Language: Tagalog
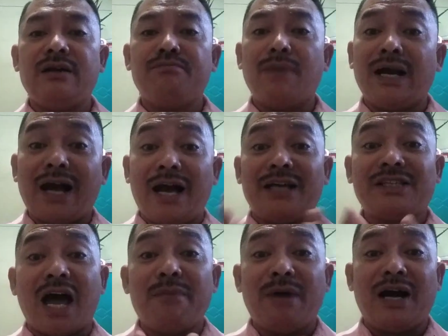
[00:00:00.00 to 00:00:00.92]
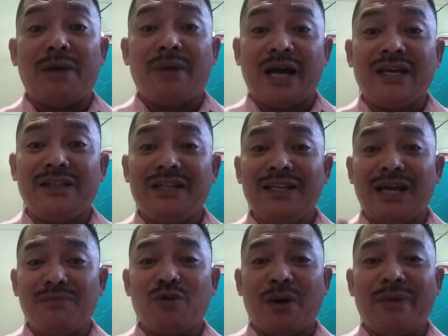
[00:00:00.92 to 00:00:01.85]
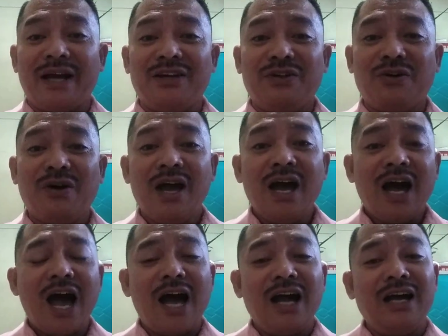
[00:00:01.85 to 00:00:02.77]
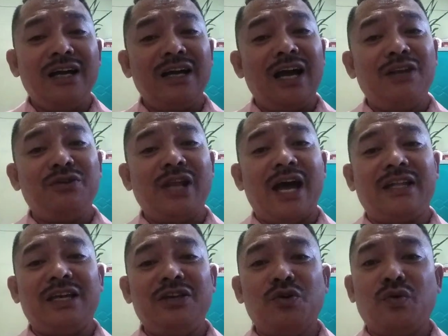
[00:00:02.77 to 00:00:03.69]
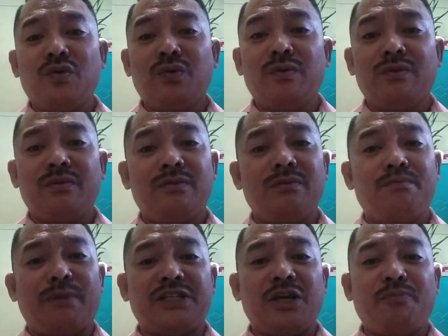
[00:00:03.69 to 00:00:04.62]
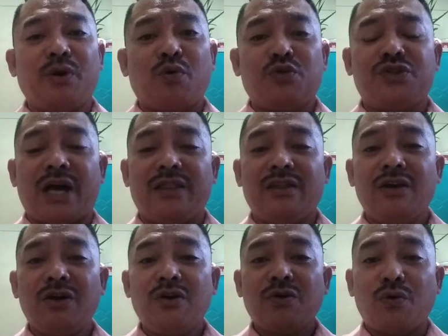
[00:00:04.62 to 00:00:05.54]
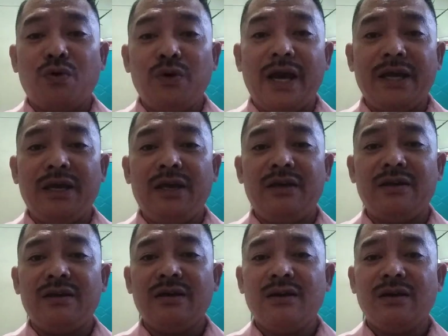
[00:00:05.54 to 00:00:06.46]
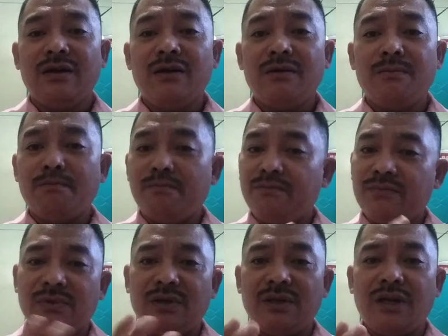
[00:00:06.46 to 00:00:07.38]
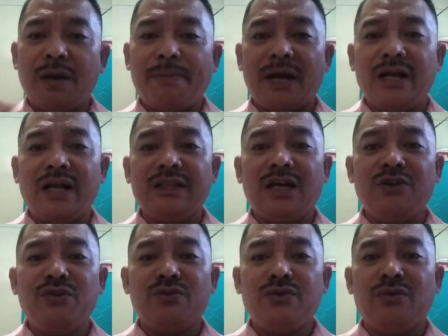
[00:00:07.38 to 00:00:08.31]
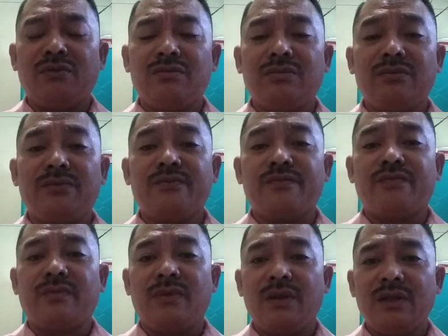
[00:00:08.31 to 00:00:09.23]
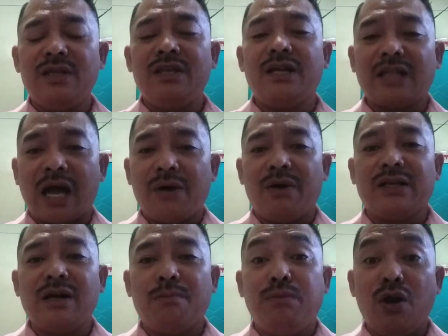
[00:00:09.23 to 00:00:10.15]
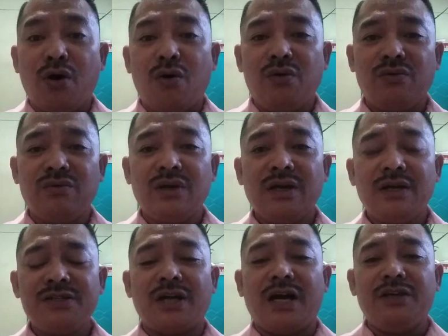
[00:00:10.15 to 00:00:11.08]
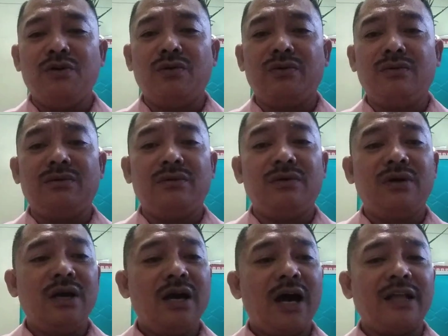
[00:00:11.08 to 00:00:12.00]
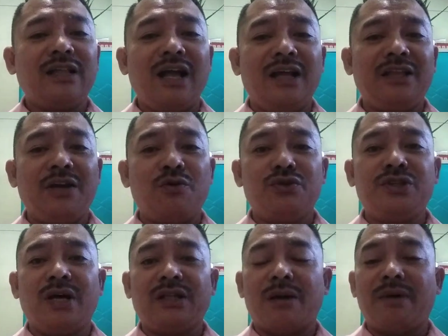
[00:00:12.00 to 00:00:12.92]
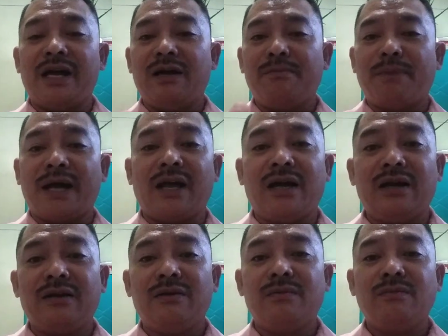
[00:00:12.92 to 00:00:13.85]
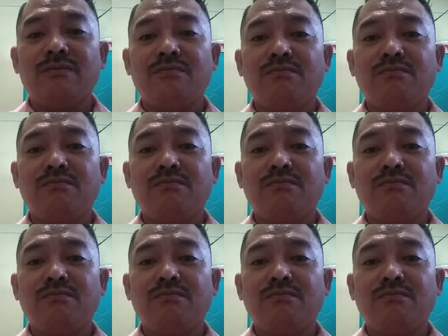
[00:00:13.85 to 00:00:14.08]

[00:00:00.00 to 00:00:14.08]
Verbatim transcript: magkakasama kabayan. Tingnan mo kabayan, no? Ang ano natin, yung Pacific Ocean, kulay, napakaganda, no? Yung tinatawag na blow, tsaka yung Atlantic Ocean kabayan, parang,